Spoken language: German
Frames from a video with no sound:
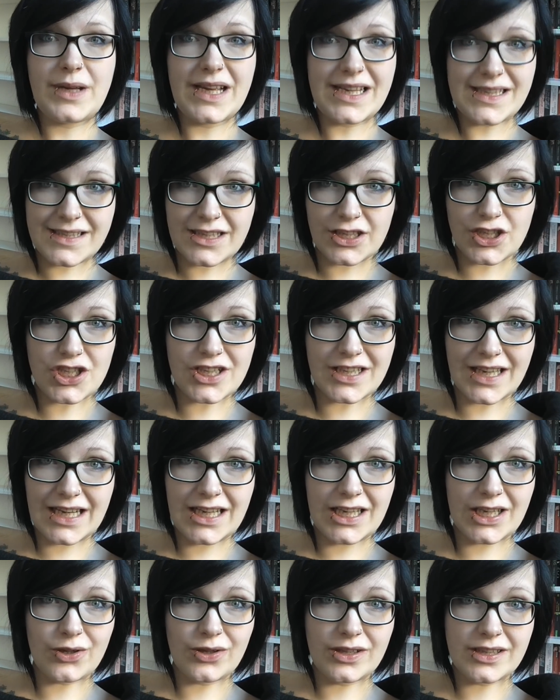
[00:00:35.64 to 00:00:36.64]

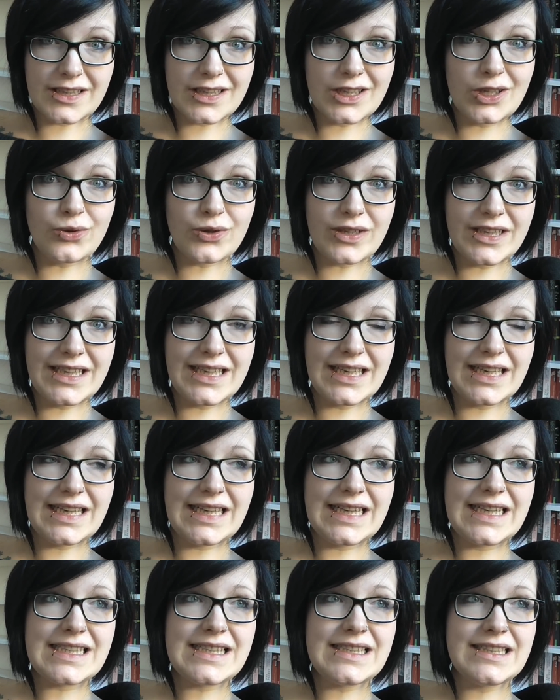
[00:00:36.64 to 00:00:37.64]
Passage-Trilogie
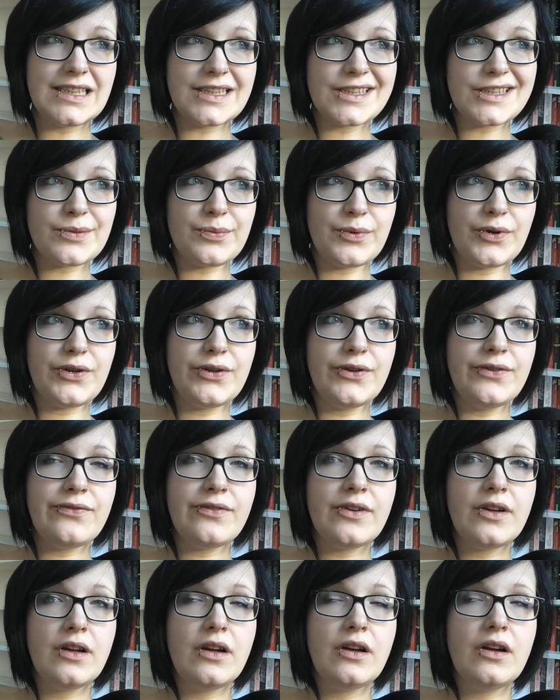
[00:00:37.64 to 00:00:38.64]
gelesen, die
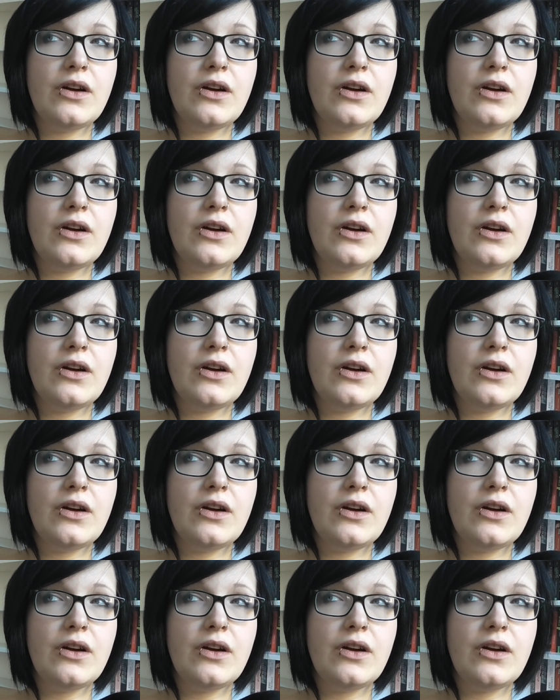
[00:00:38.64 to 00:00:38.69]
12,